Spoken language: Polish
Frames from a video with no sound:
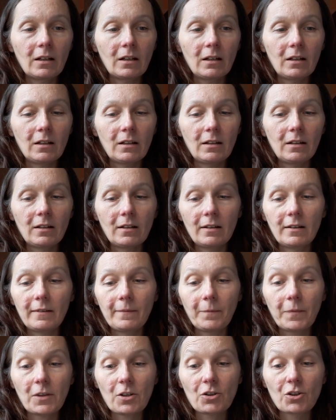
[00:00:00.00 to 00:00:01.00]
E,
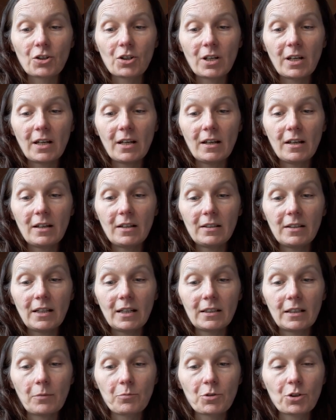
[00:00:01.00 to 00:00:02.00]
że ja
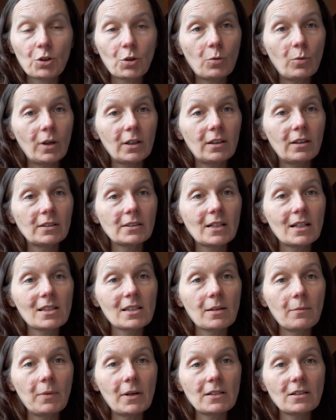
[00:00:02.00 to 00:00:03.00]
na przykład trochę
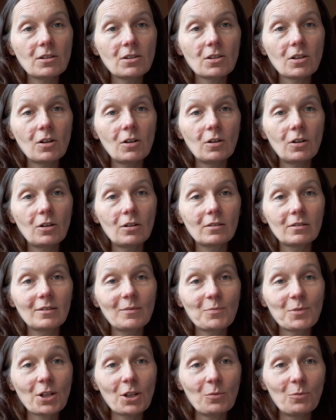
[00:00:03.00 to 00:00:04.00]
za bardzo e,
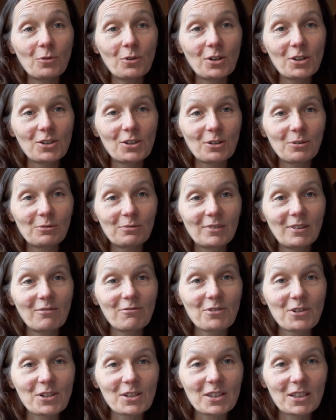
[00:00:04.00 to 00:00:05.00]
przejmuję się tym
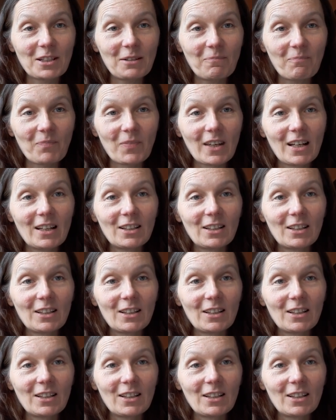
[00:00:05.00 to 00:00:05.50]
wszystkim,